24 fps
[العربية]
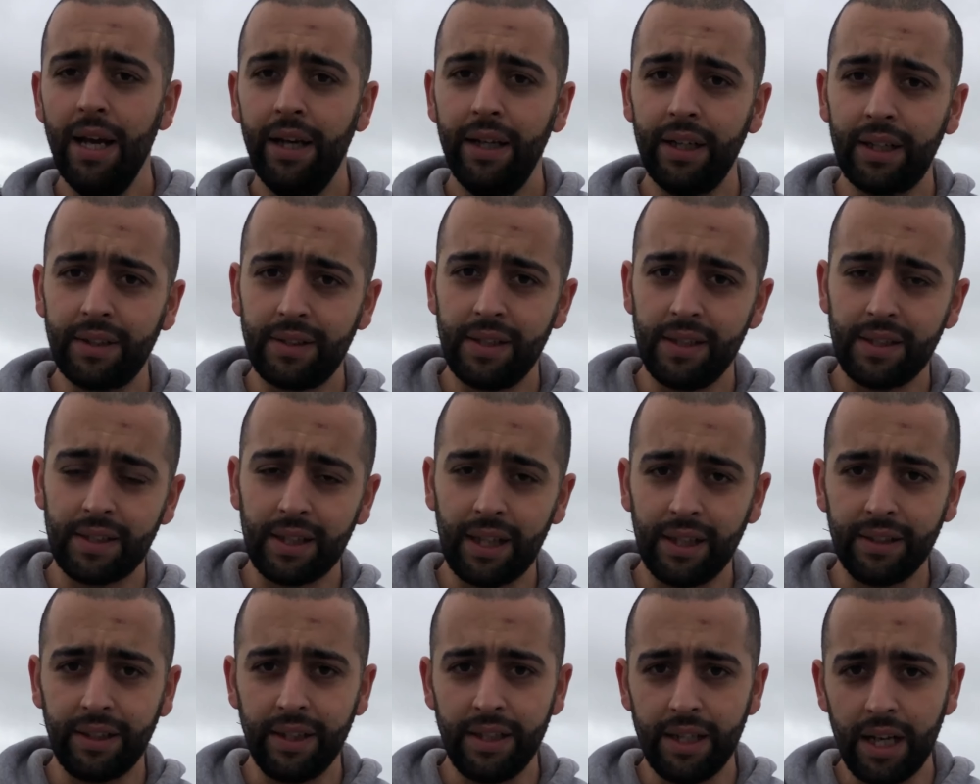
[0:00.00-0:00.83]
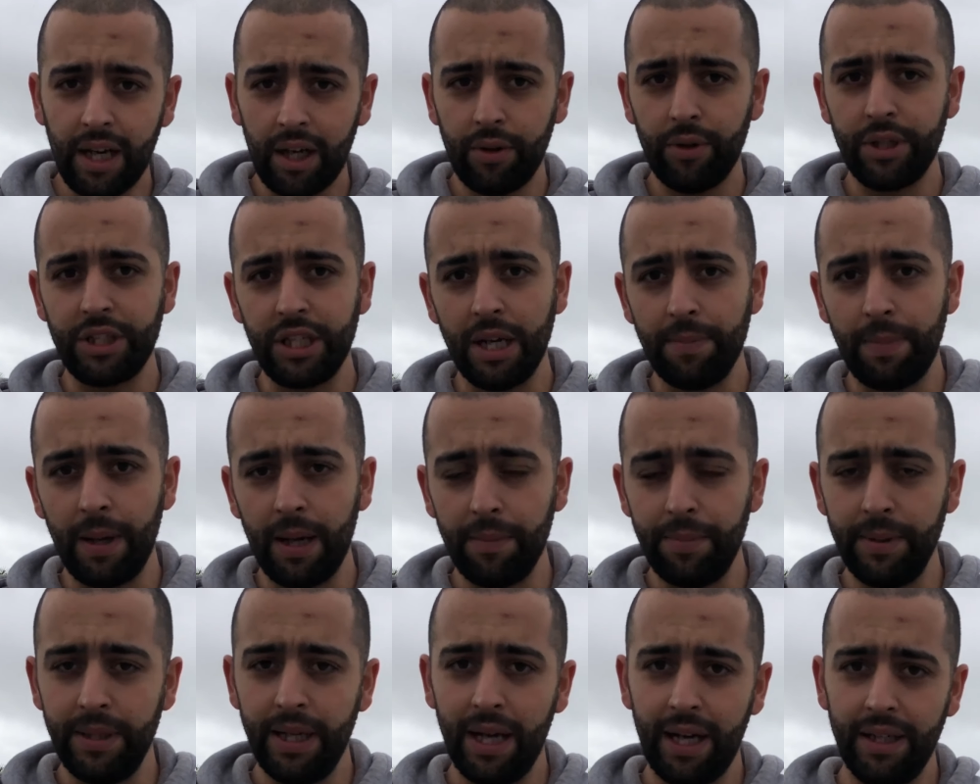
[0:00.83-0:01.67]
اقتصادية
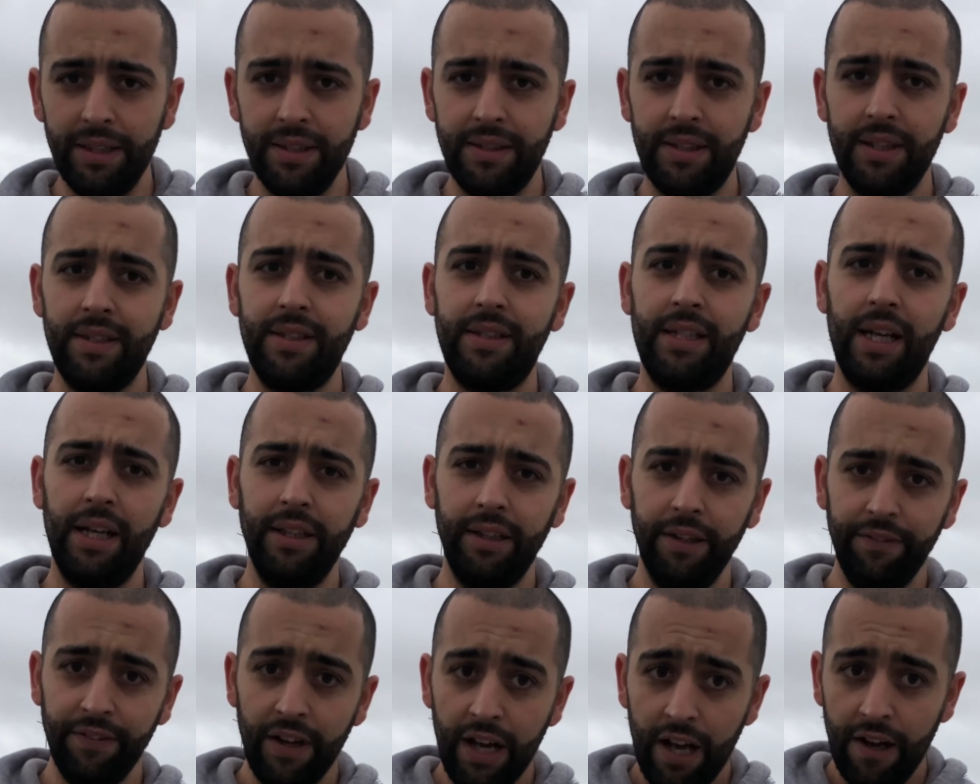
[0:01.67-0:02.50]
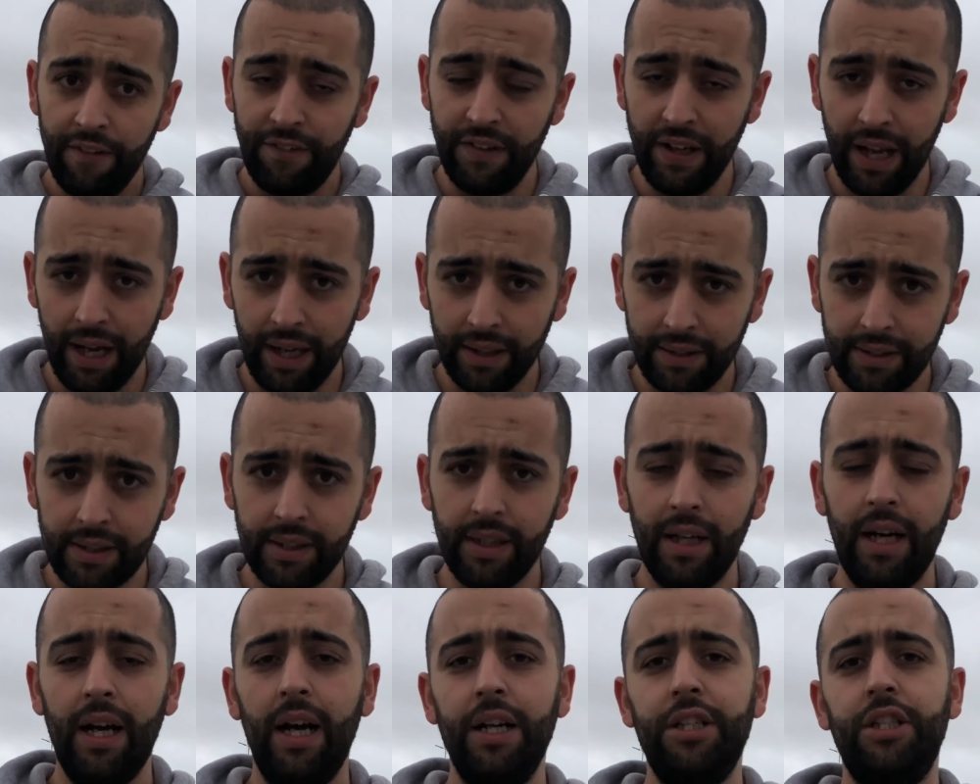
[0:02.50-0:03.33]
وشبابية لتستهدف فئة
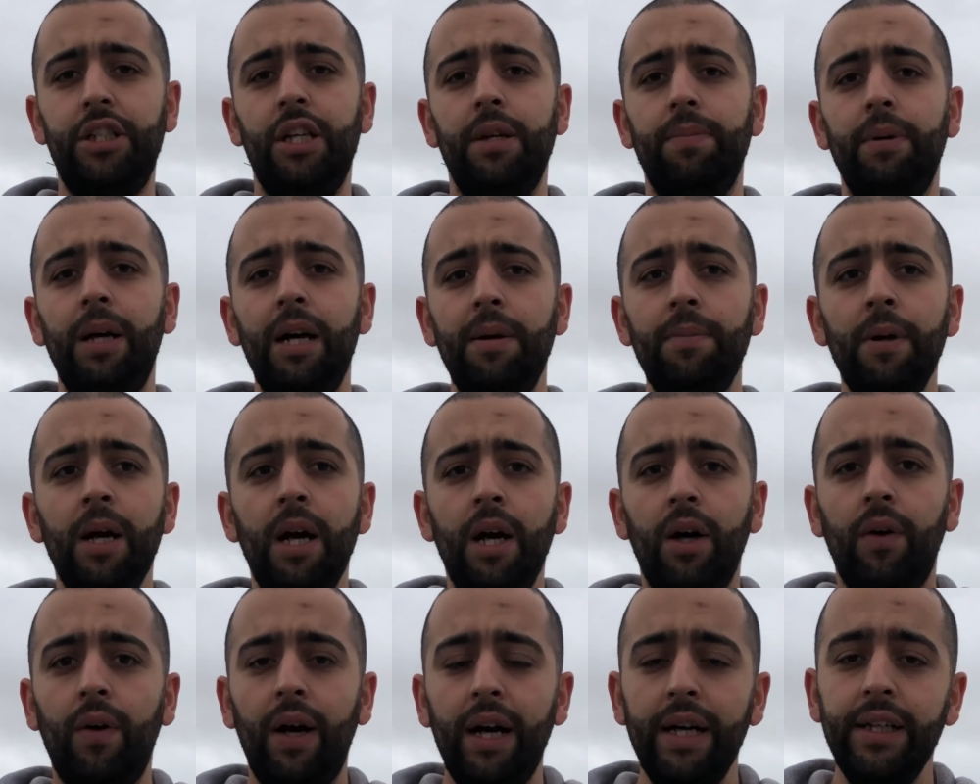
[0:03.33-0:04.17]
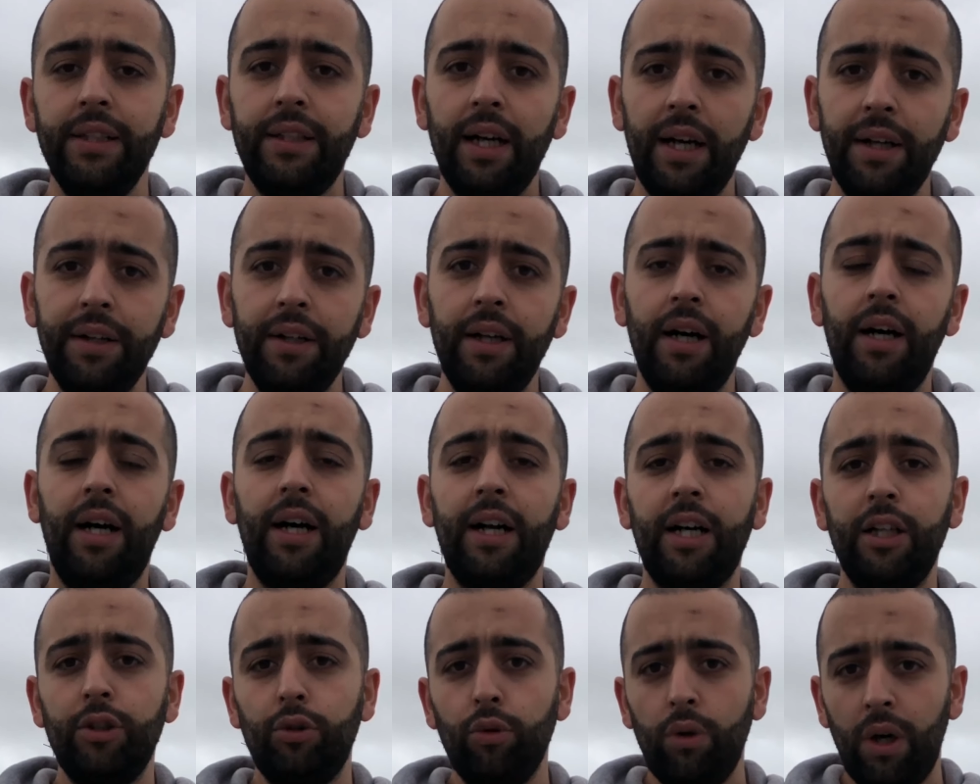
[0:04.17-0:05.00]
الشباب وأيضا
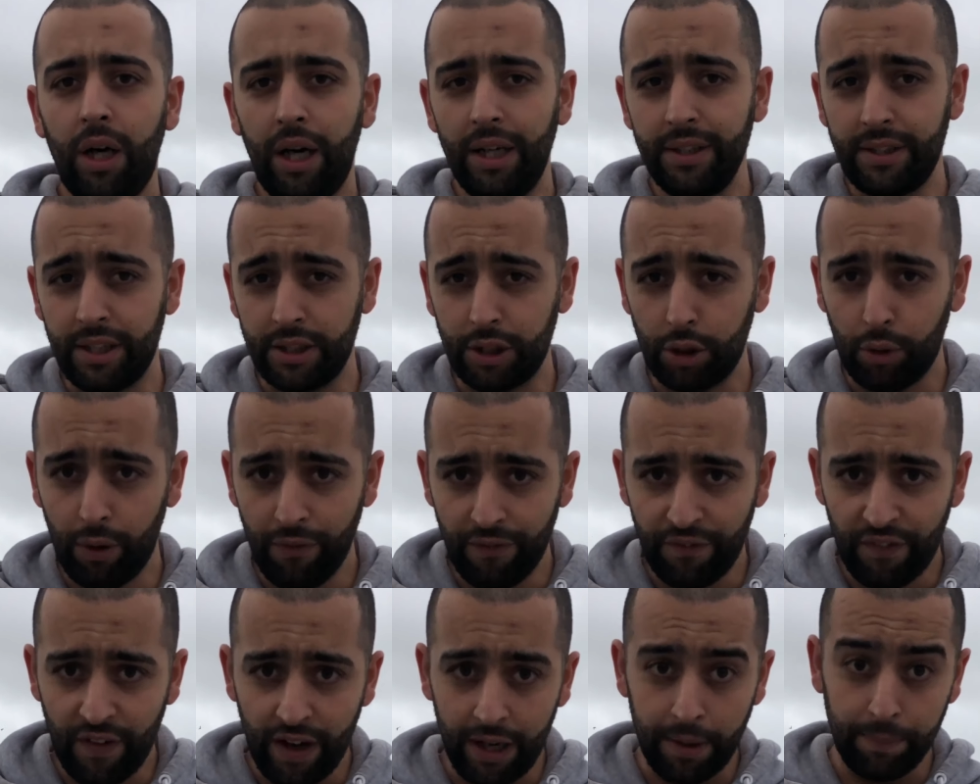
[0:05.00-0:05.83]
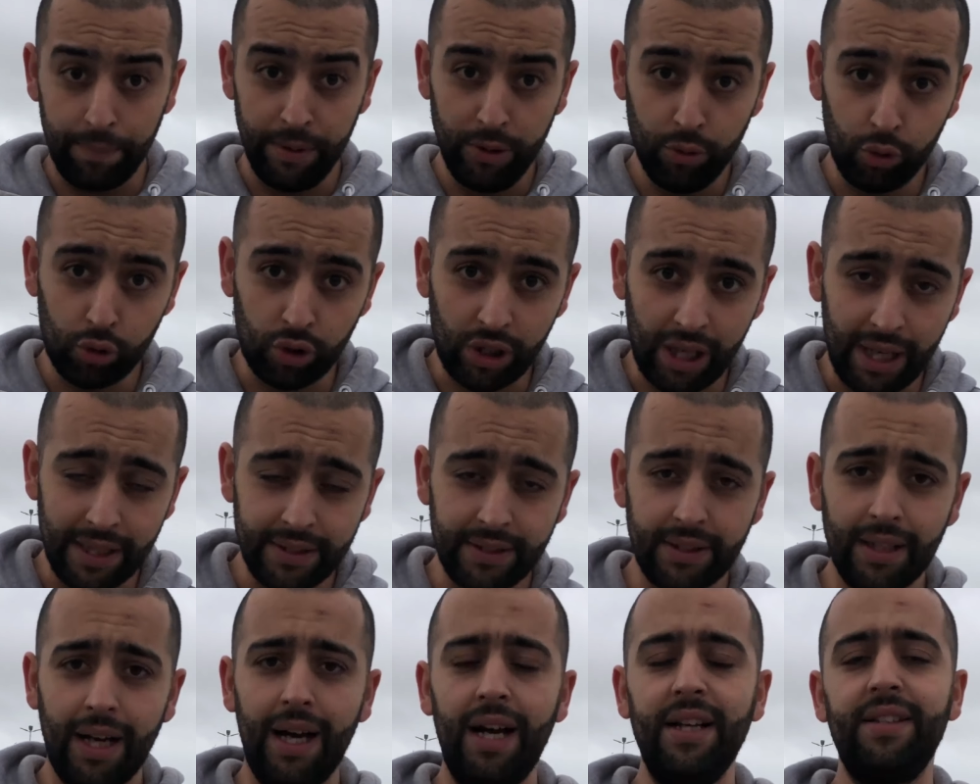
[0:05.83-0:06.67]
أرادوها أن تتوفر بنسخة
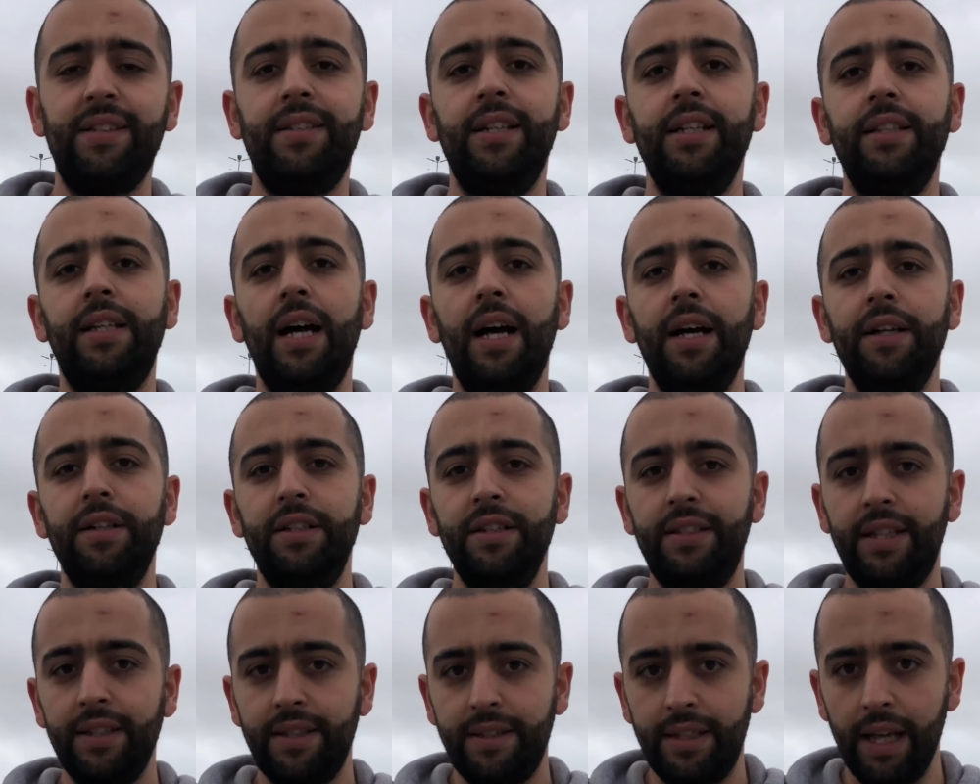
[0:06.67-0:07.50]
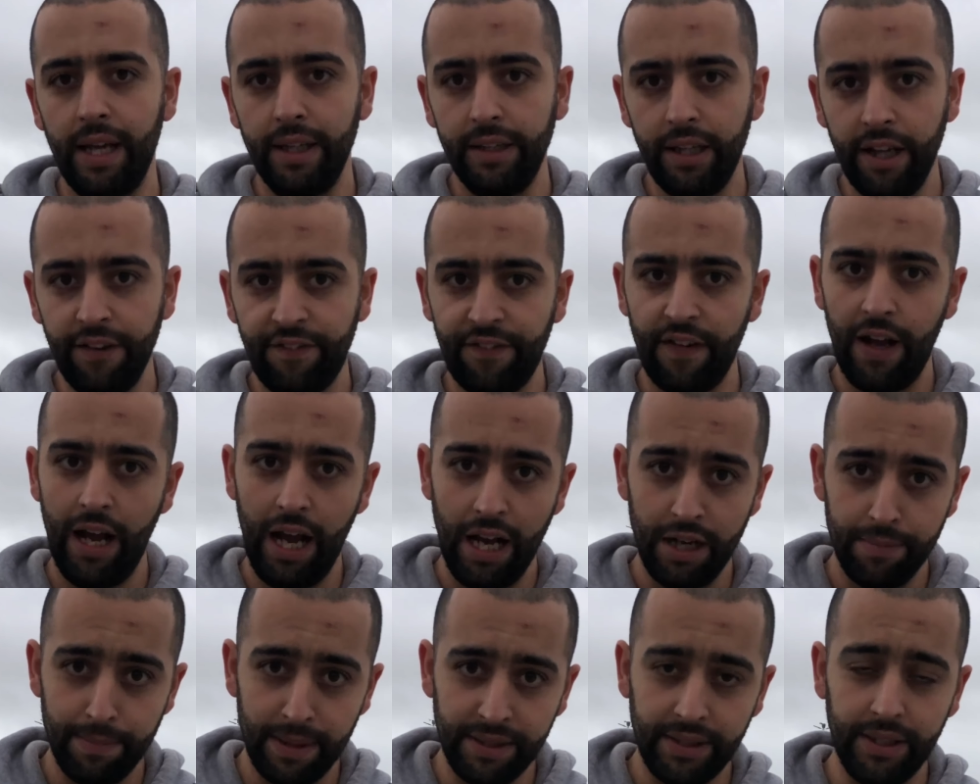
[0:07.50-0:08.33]
السيدان لتستهدف
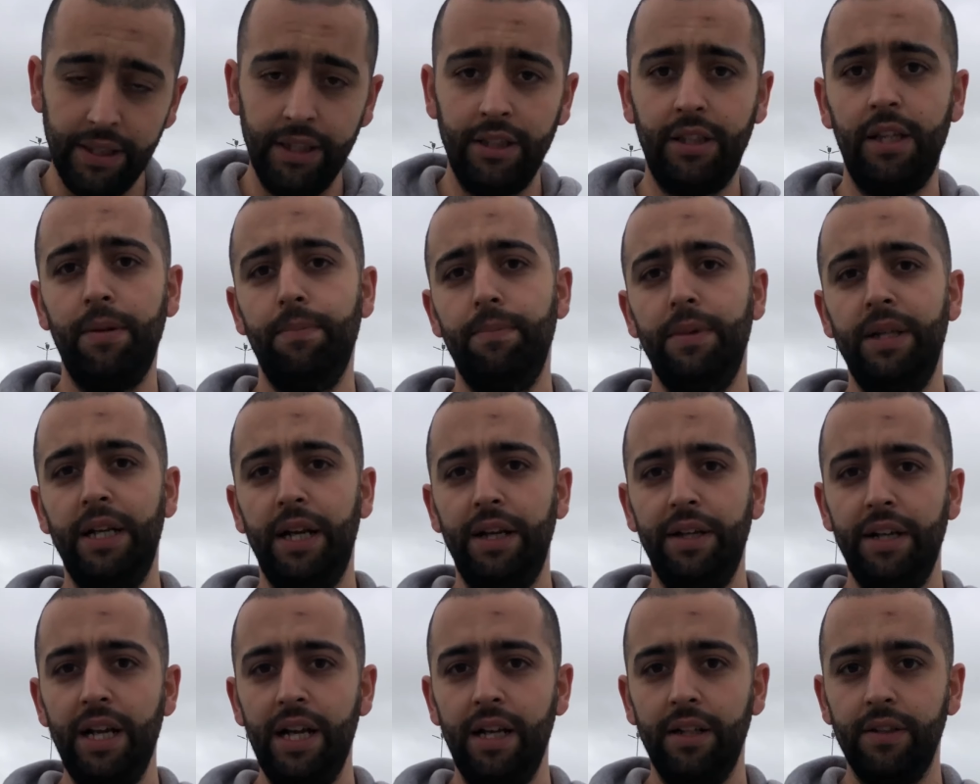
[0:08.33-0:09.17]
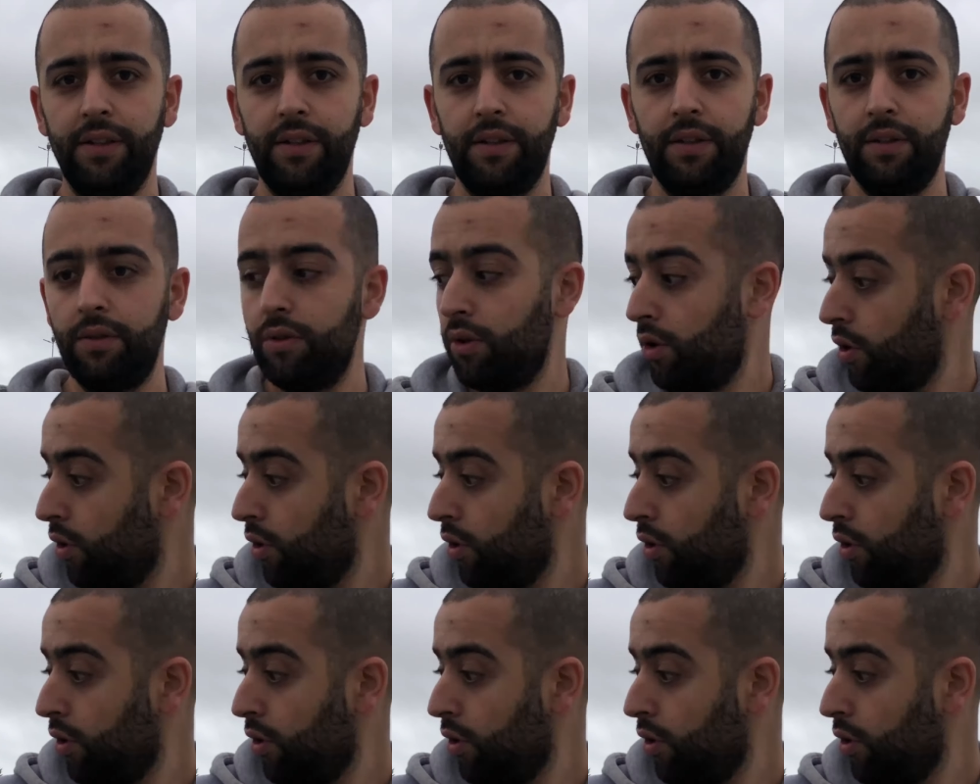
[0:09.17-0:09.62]
المزيد من الناس